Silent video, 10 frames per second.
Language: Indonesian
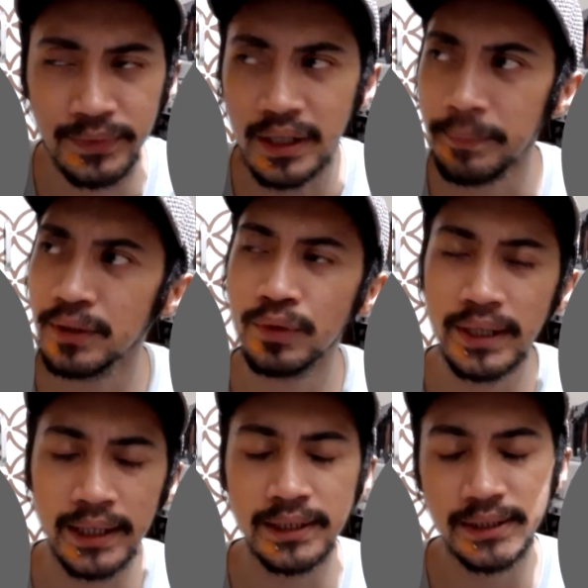tapi gue
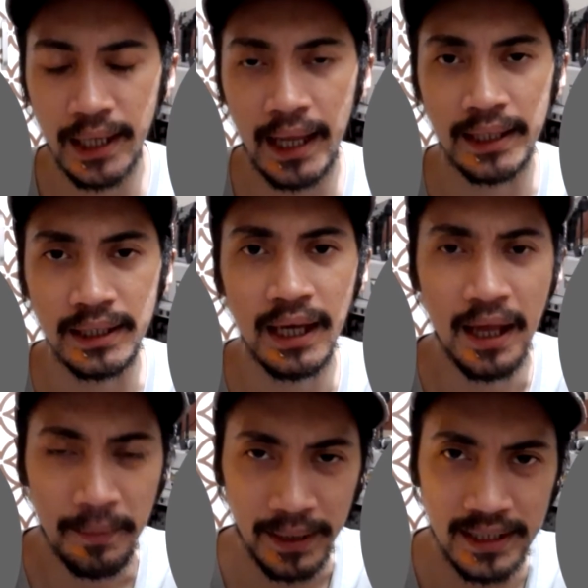nanti cek lagi
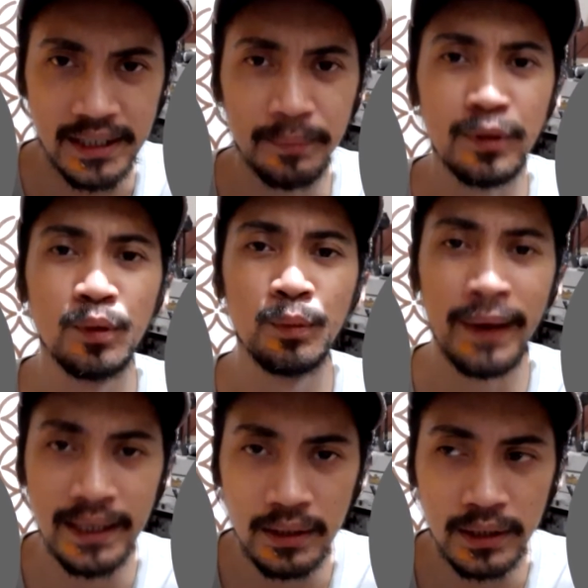pada saat
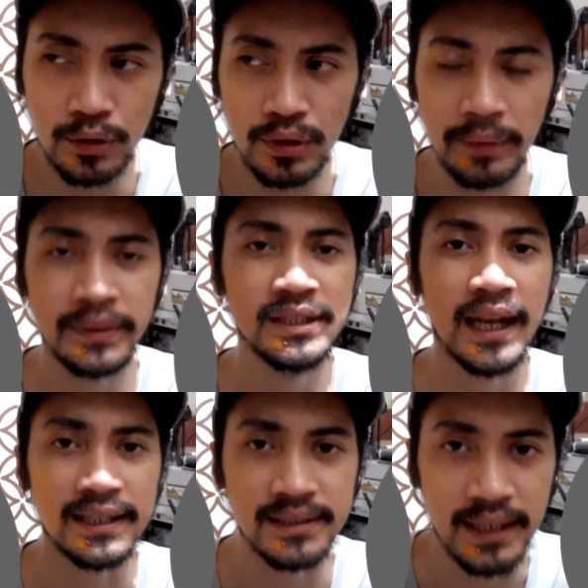pengumuman itu lebih
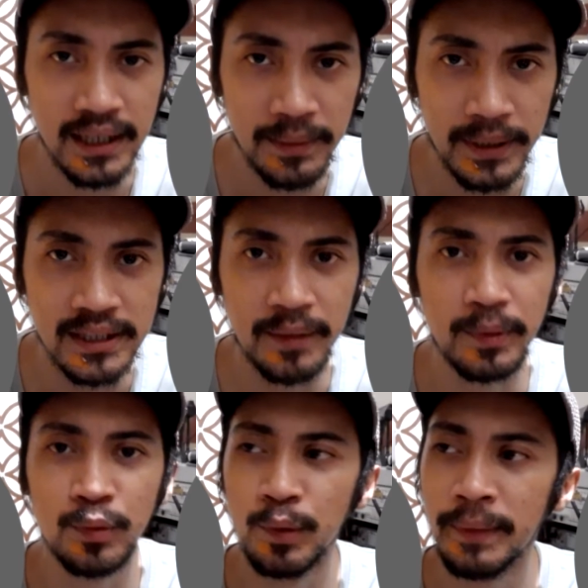jelasnya pada saat
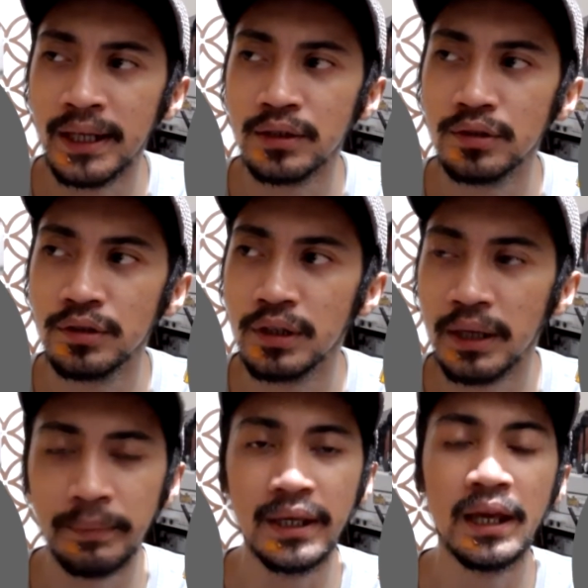pengumuman itu
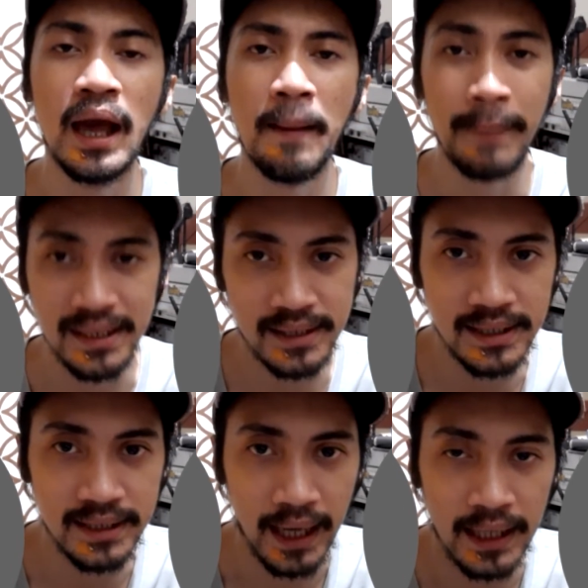lebih
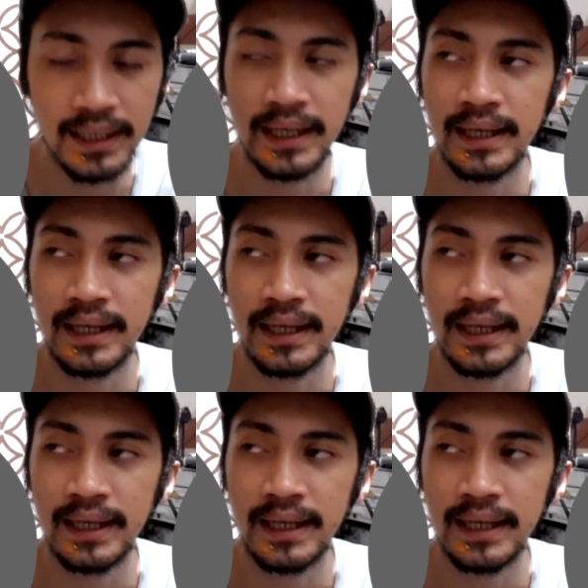pastinya